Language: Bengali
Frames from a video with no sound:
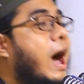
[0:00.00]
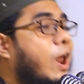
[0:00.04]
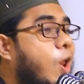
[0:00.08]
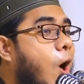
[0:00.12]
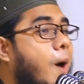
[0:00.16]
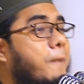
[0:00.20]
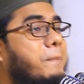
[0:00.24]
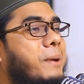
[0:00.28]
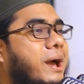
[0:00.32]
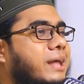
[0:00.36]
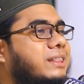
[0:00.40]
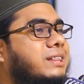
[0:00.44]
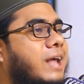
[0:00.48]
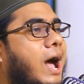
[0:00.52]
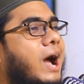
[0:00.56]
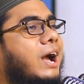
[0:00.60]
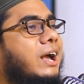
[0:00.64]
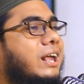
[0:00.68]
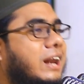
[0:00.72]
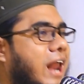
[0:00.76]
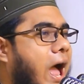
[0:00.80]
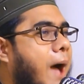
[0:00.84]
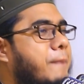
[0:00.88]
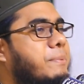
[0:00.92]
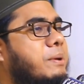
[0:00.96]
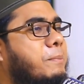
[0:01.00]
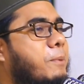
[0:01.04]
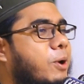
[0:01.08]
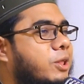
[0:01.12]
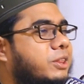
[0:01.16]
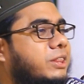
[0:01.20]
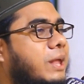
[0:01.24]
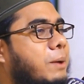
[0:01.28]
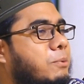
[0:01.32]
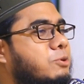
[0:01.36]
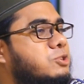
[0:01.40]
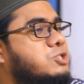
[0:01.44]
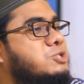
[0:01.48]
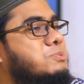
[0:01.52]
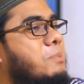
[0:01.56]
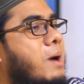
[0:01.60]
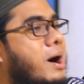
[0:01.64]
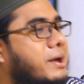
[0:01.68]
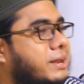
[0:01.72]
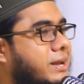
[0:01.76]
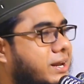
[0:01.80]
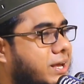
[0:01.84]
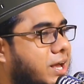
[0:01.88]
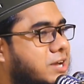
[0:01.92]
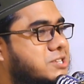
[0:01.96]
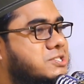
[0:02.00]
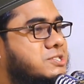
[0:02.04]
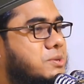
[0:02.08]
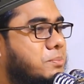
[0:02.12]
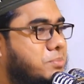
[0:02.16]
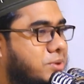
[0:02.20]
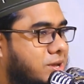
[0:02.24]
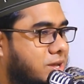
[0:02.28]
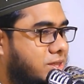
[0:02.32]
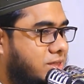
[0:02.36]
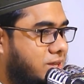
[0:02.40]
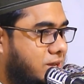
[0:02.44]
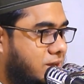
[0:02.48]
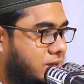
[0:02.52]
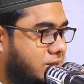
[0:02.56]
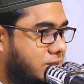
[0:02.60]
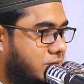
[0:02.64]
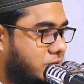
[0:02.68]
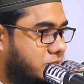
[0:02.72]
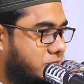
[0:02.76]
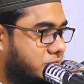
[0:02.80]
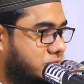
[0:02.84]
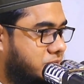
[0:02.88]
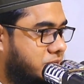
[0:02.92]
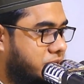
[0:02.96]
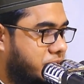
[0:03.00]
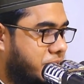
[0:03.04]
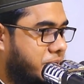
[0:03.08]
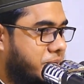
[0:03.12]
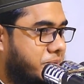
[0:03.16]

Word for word: আরবে থাকলে আমি বলতাম উসমানের কাছে বিয়ে দিয়ে দাও